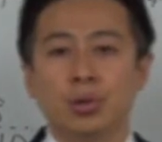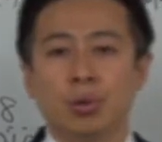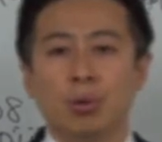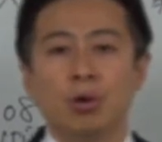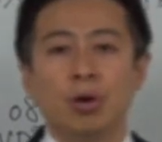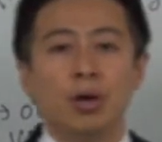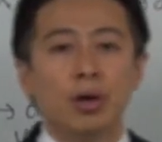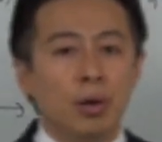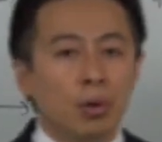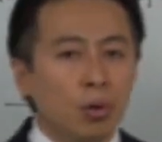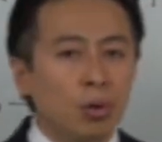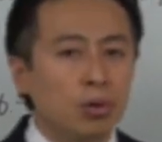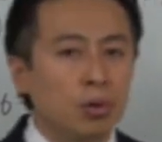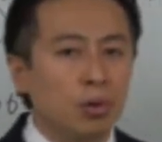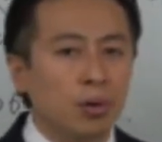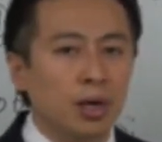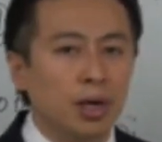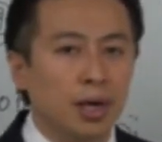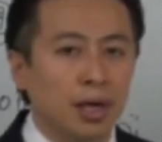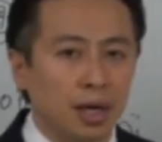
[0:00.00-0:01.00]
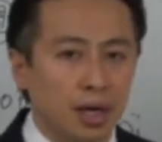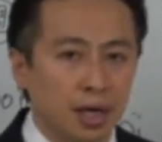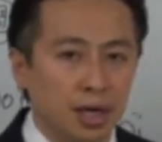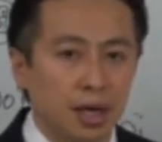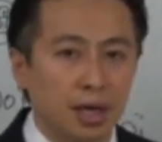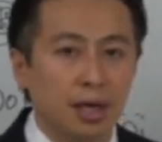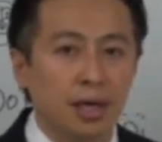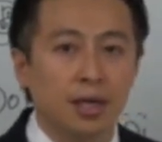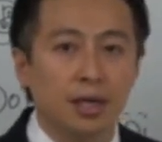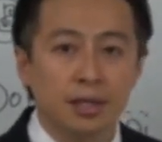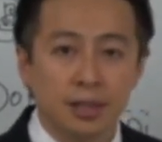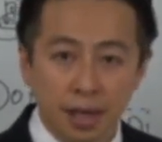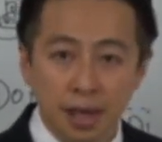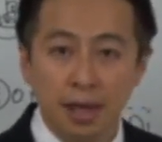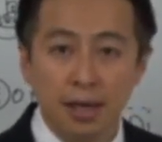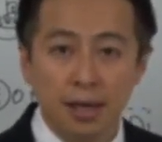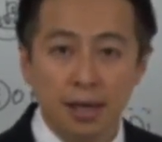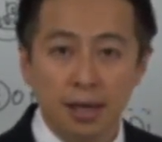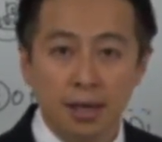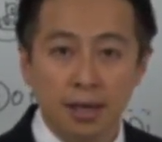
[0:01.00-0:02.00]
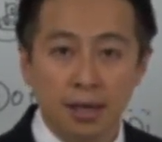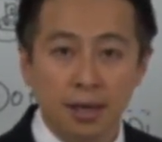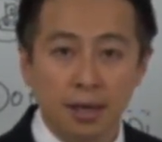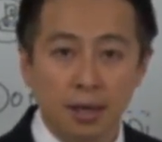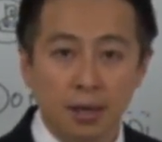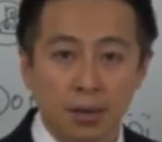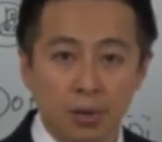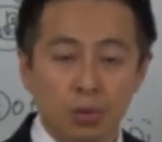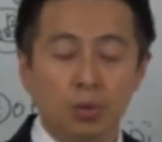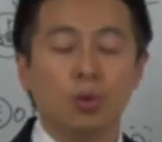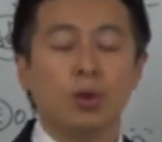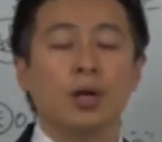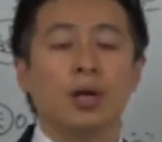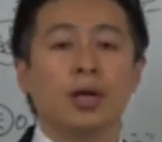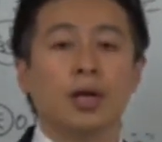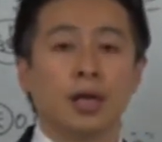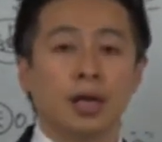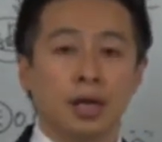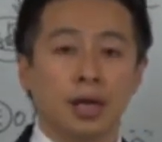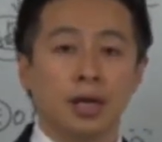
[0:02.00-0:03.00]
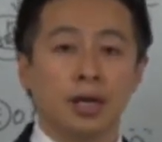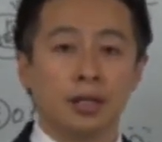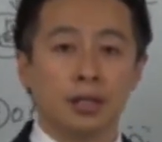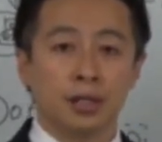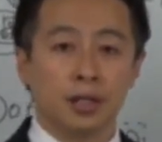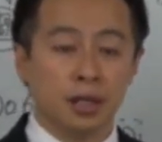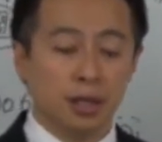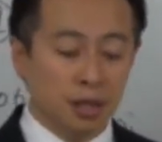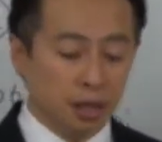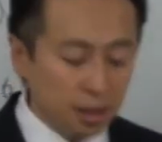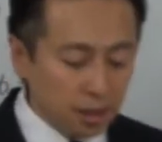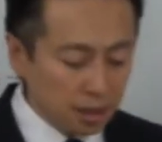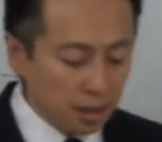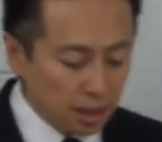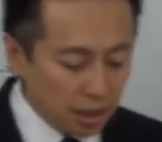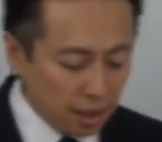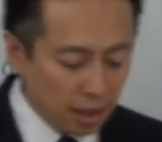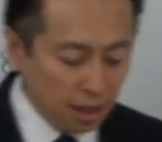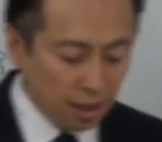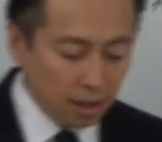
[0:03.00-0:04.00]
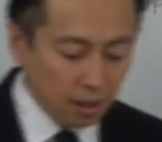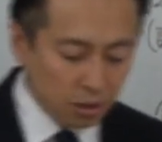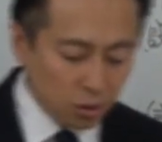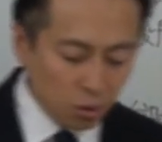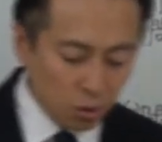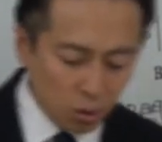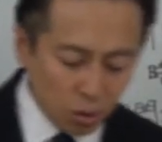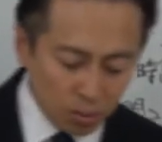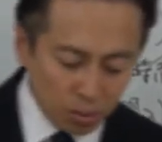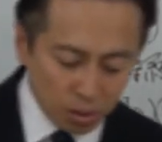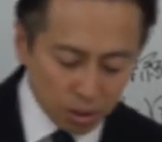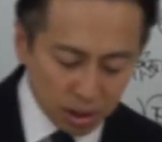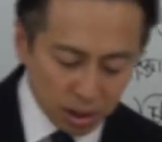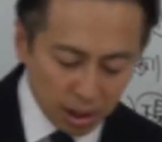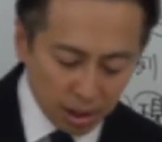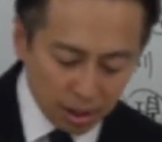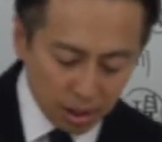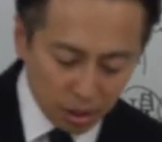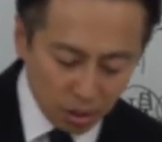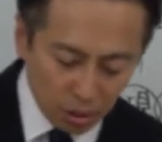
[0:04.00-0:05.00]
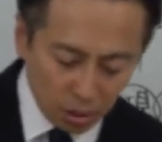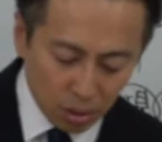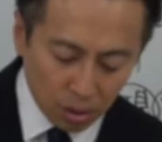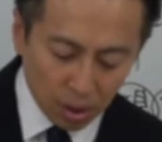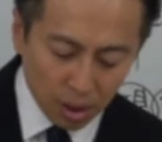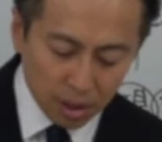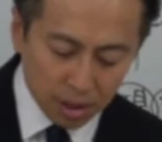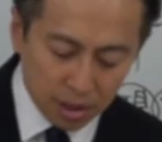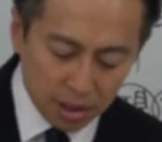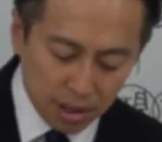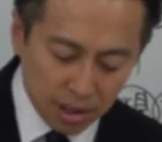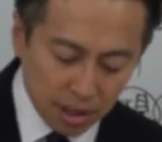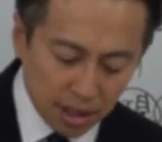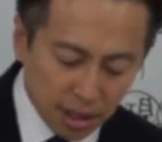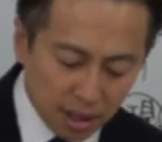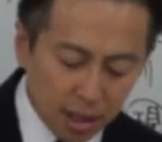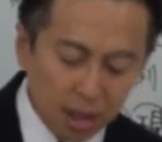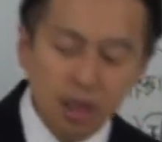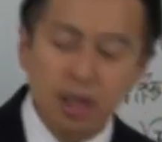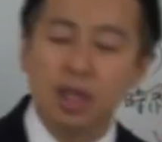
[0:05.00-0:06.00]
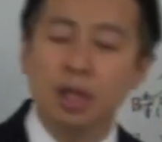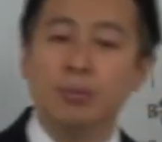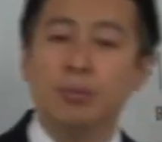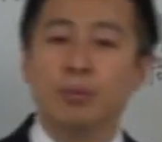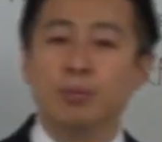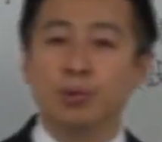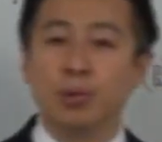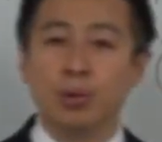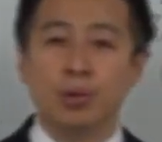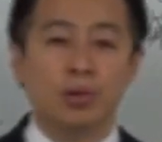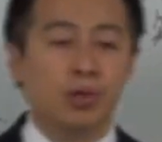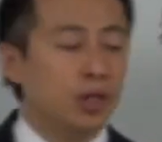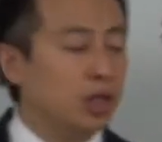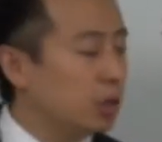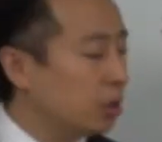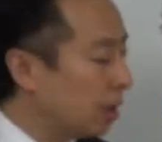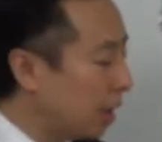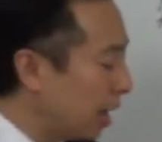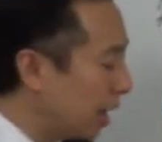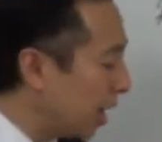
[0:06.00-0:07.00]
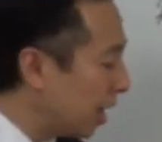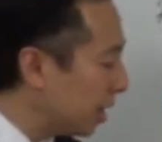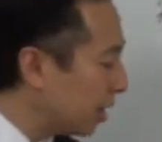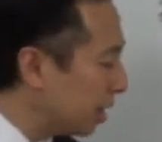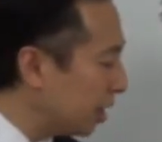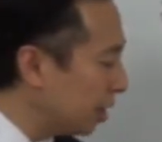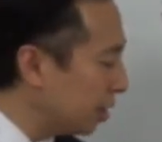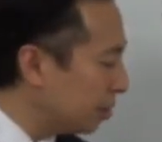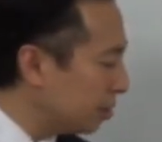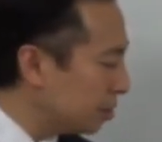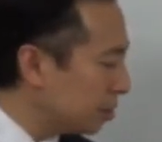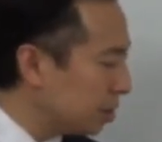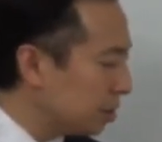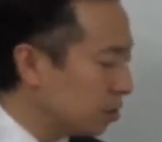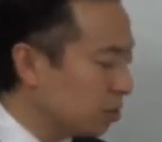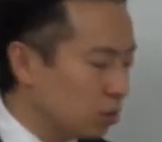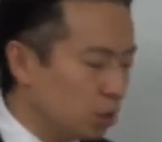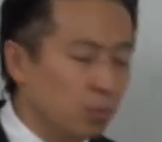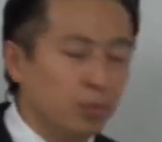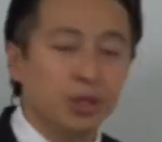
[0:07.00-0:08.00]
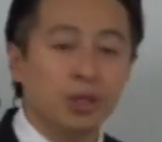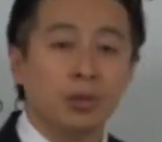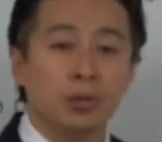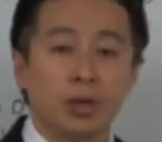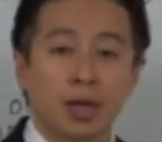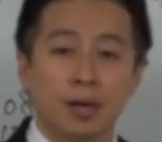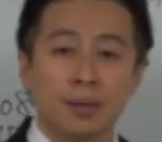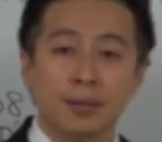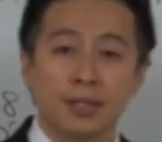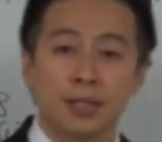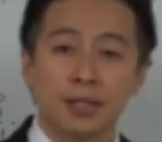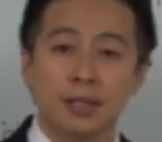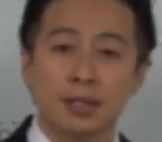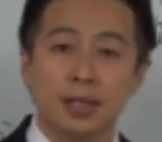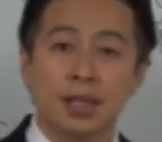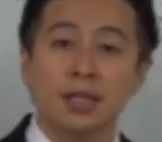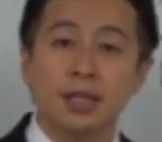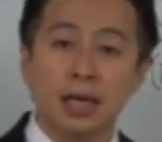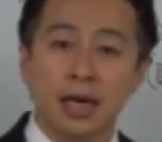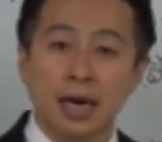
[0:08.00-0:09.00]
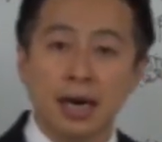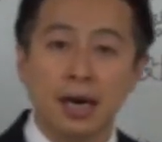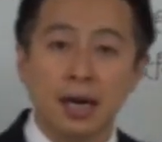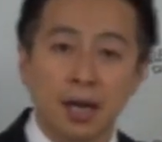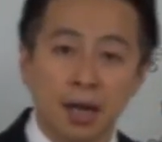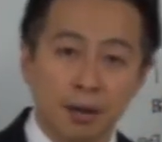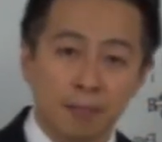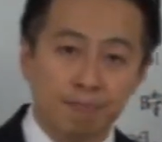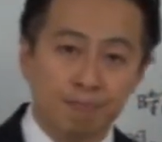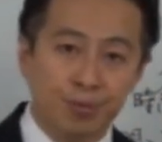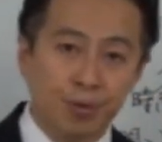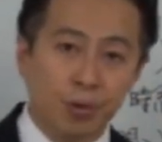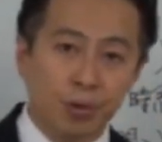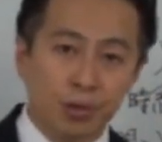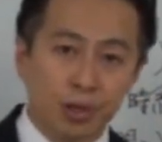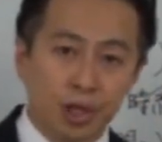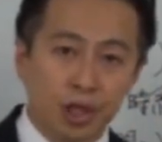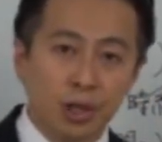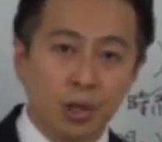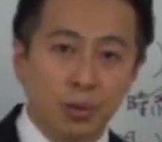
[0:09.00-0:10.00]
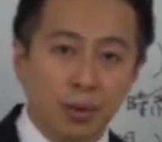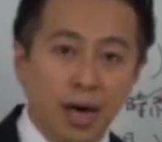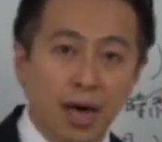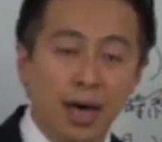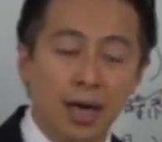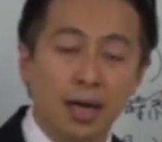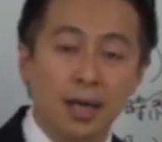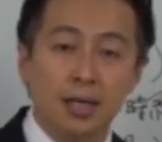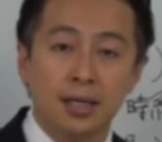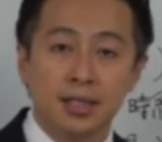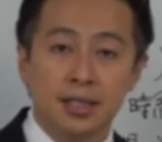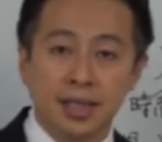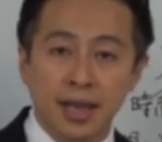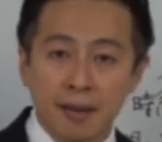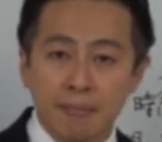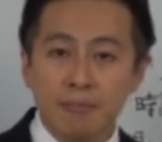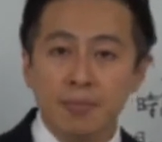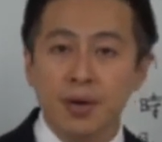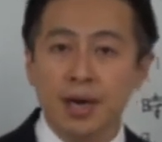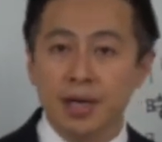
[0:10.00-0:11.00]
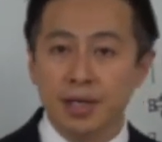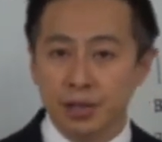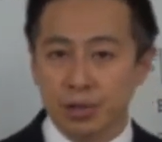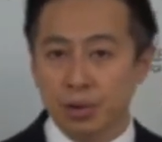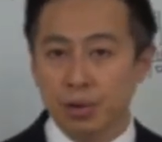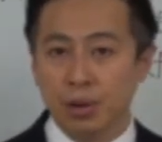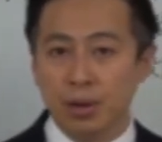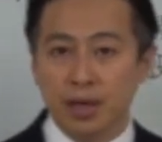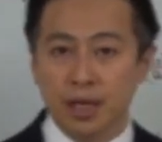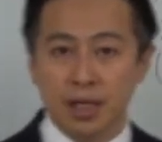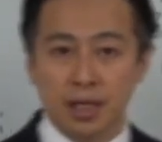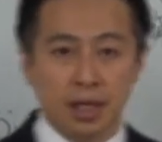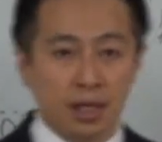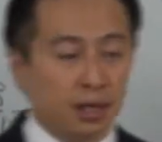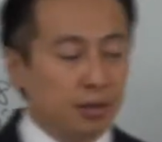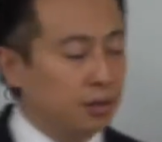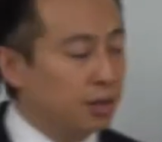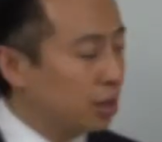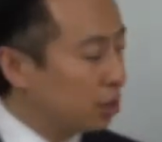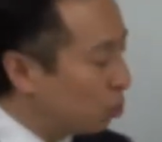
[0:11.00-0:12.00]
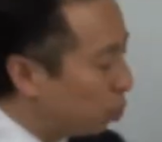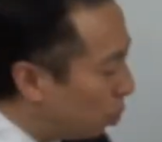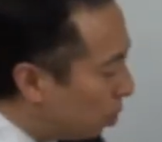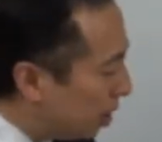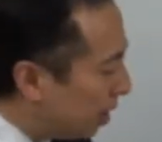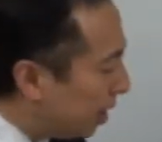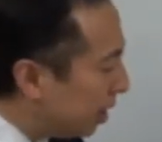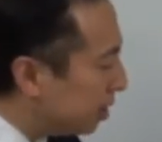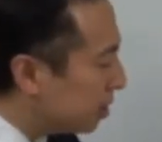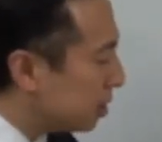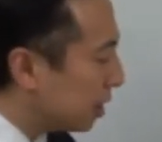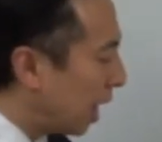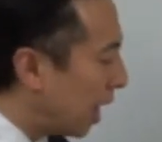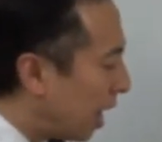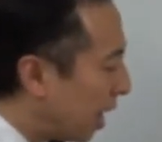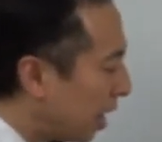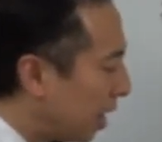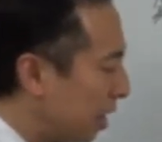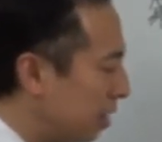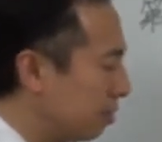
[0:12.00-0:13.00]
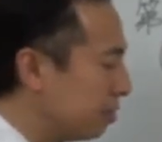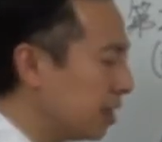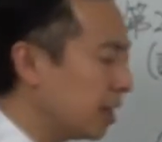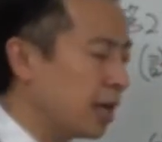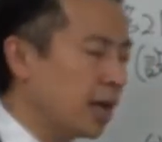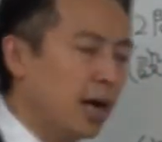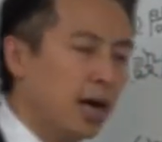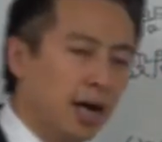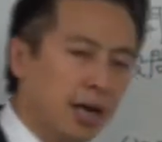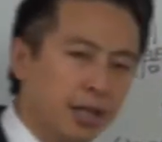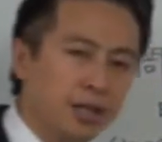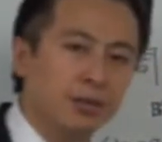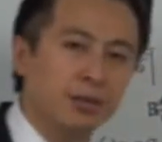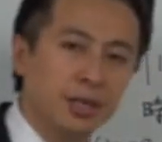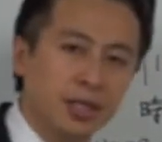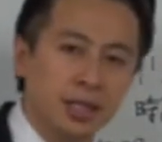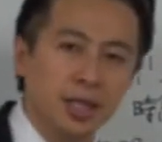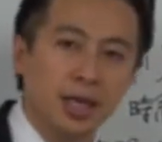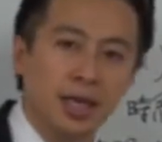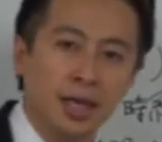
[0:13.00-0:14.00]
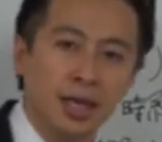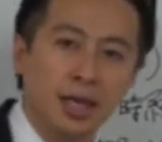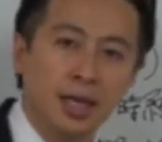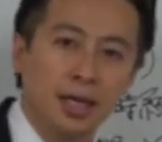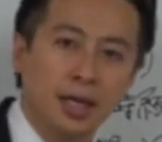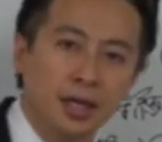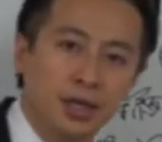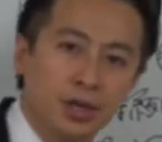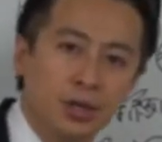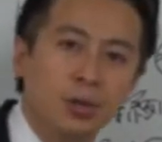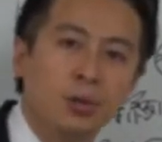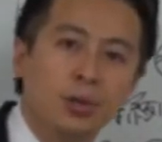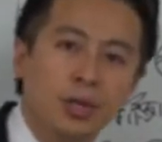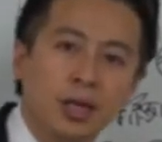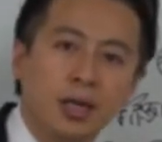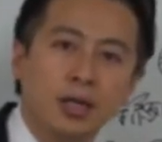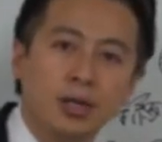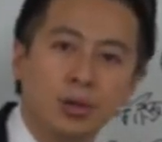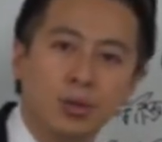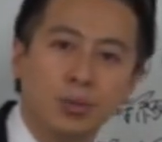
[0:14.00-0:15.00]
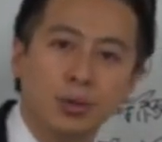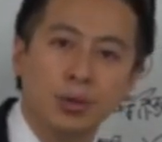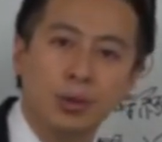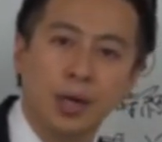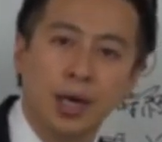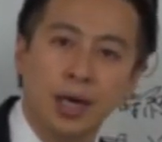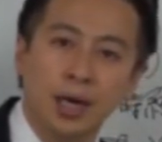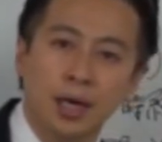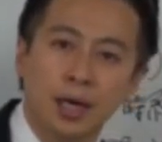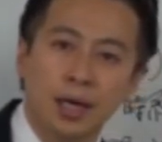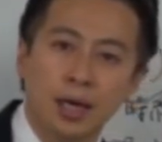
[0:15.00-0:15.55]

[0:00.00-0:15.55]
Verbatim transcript: 途これ両方取らなきゃいけないですねこれ取らなきゃいけないですですからそこもちゃんと使わなくてもブロックシートを上げていくっていうことも必要になりますですからブロックシートは全部が必要なわけじゃなくてとりあえず上げるだけ上げてください必要だなと思うのか